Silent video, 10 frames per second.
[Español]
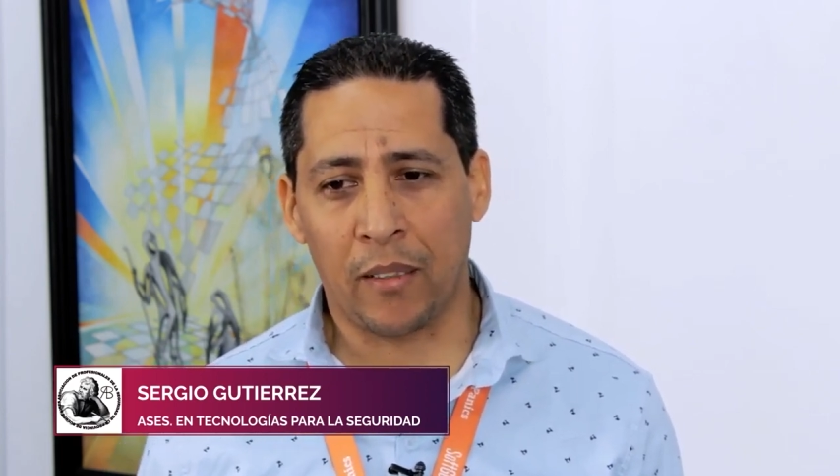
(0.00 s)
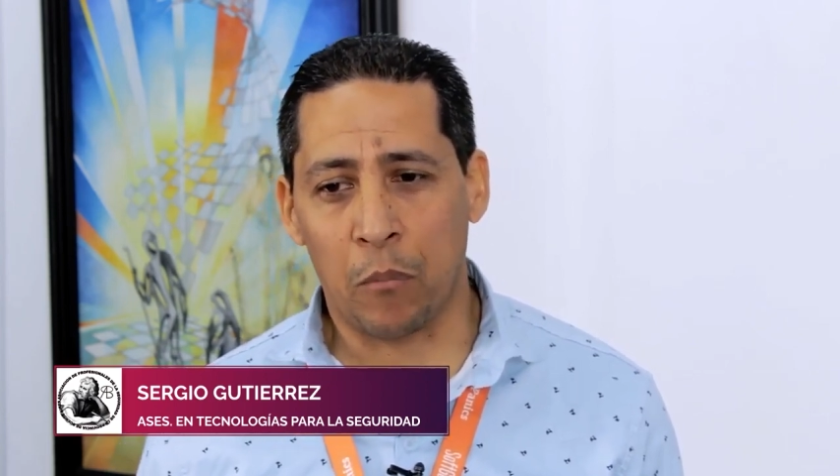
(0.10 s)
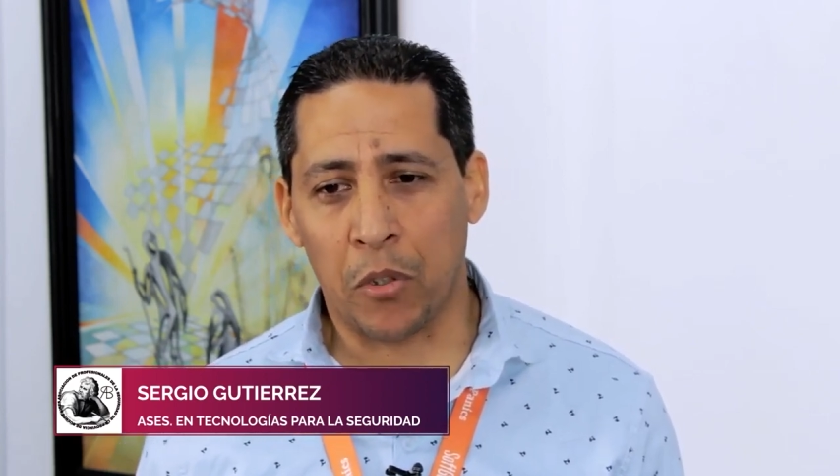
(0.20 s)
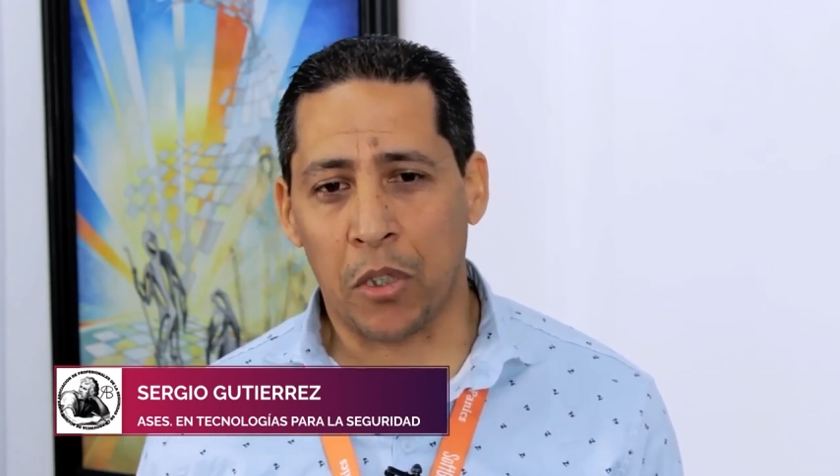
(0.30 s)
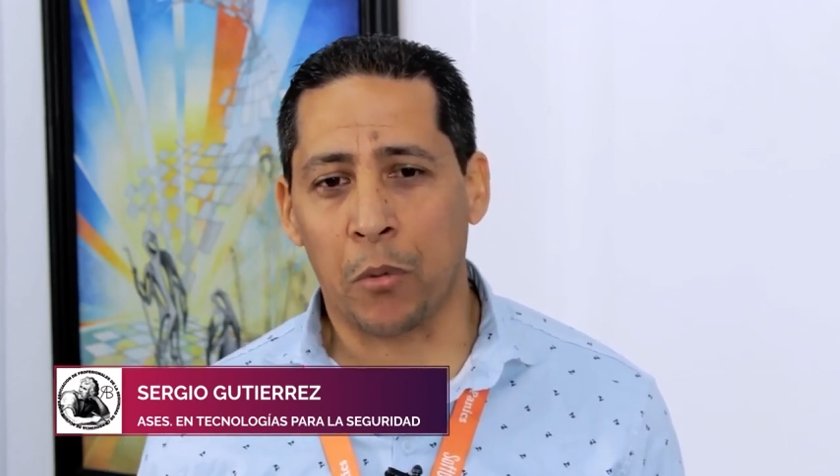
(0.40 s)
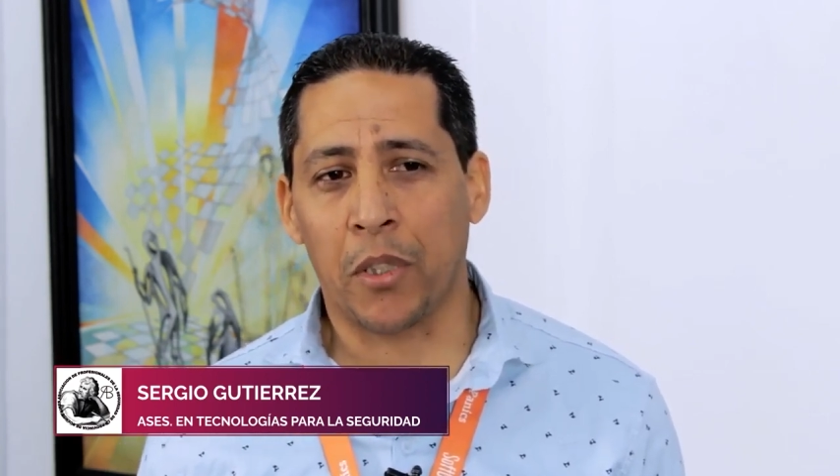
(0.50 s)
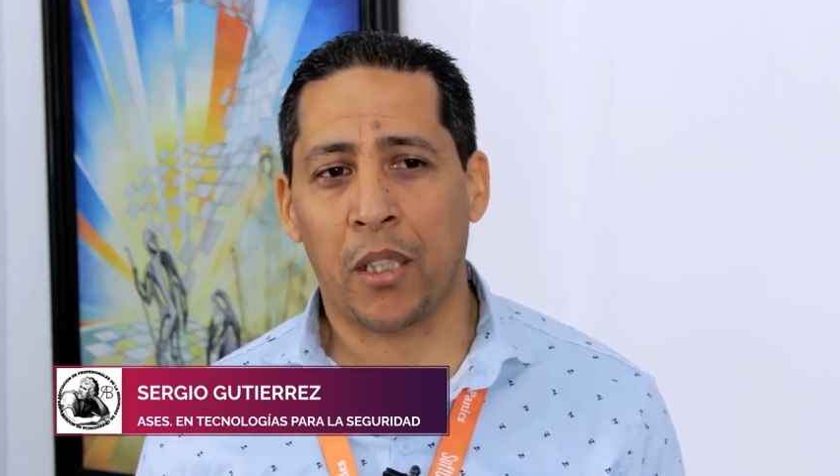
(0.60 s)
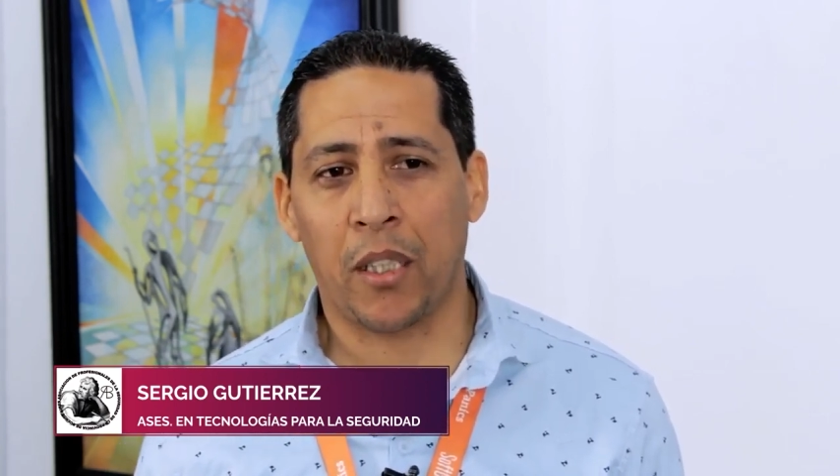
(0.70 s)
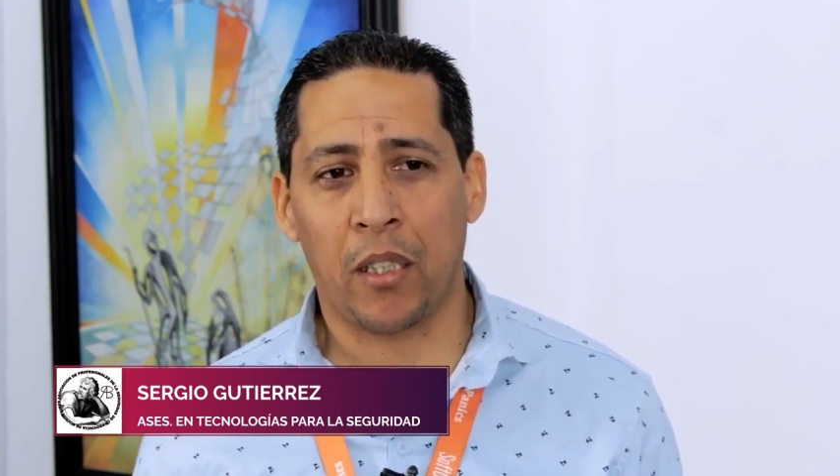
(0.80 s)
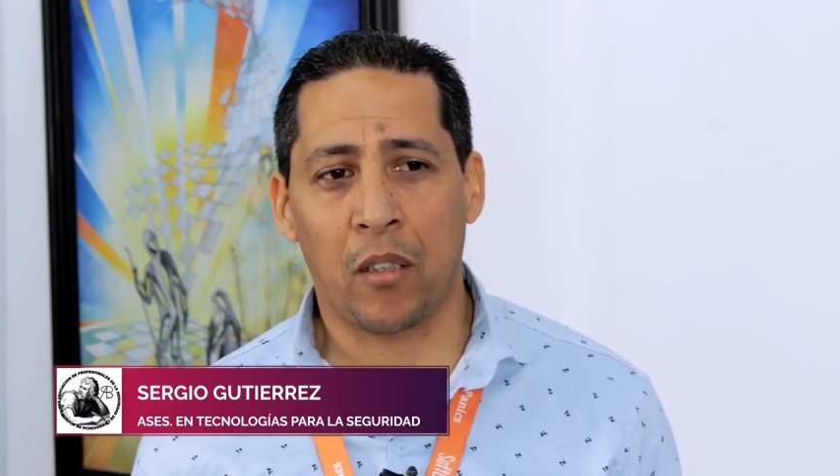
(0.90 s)
en motivo de
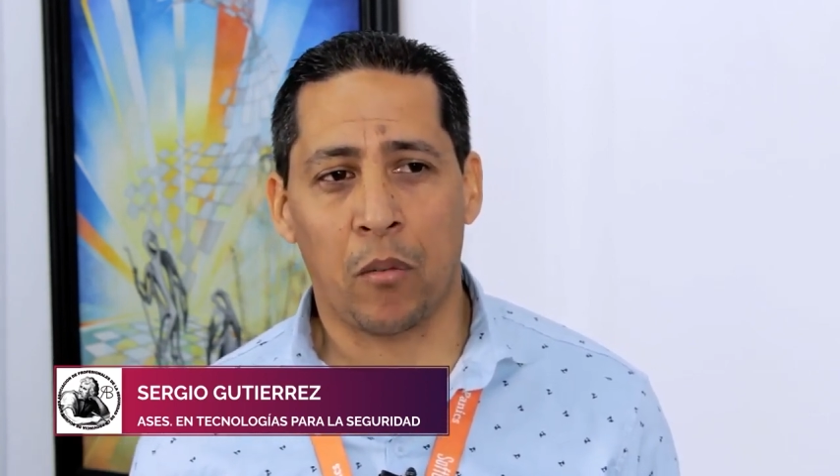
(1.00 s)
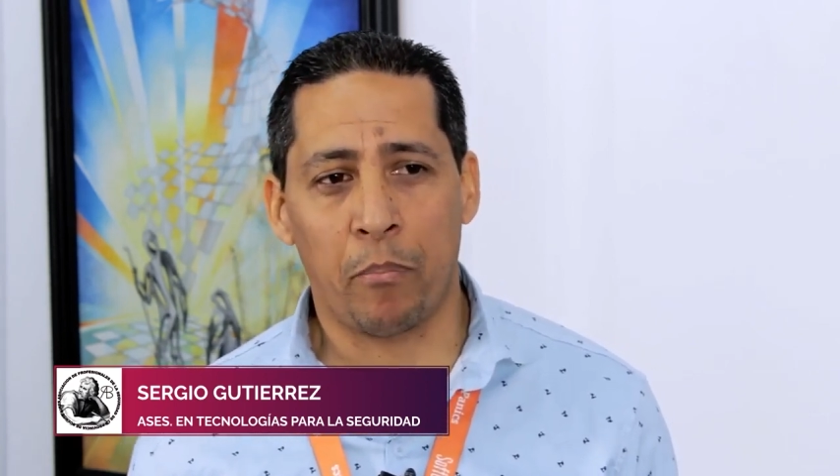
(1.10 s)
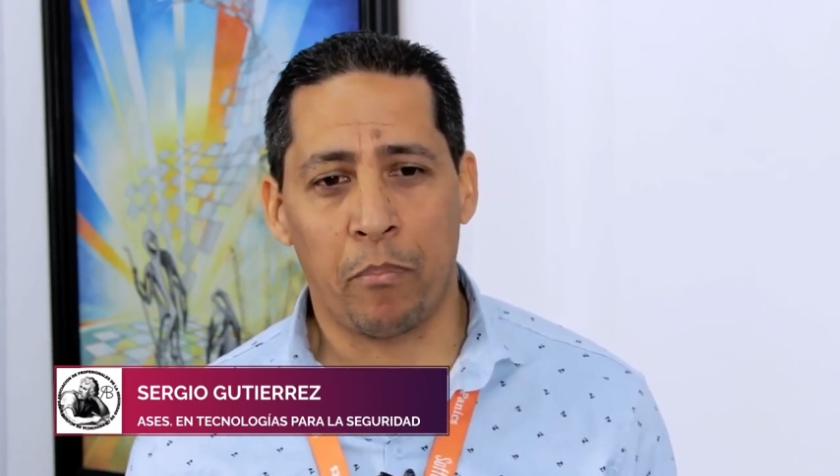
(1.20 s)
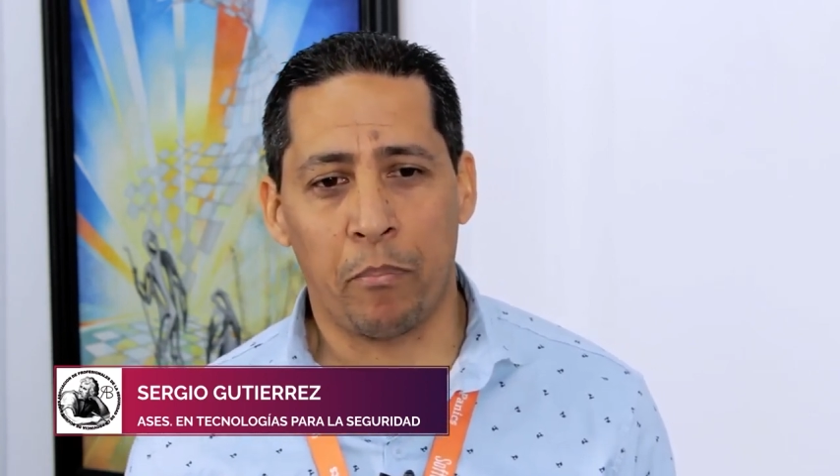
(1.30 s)
género,